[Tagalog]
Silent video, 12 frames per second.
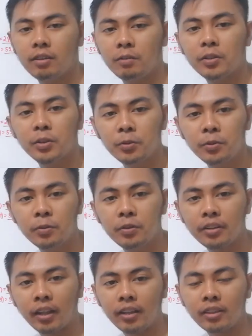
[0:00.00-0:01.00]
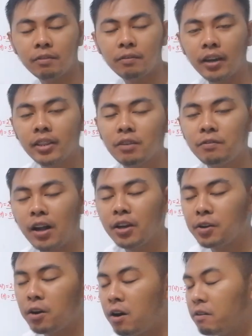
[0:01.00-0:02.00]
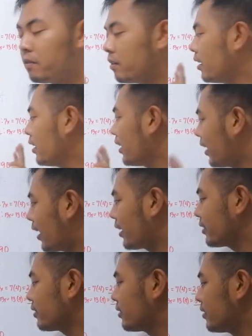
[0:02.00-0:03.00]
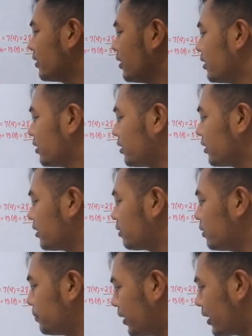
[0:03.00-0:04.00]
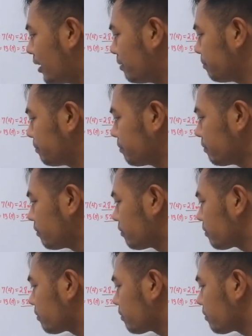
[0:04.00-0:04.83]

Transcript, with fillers: is equal to 9. Define the value of x. So, this will become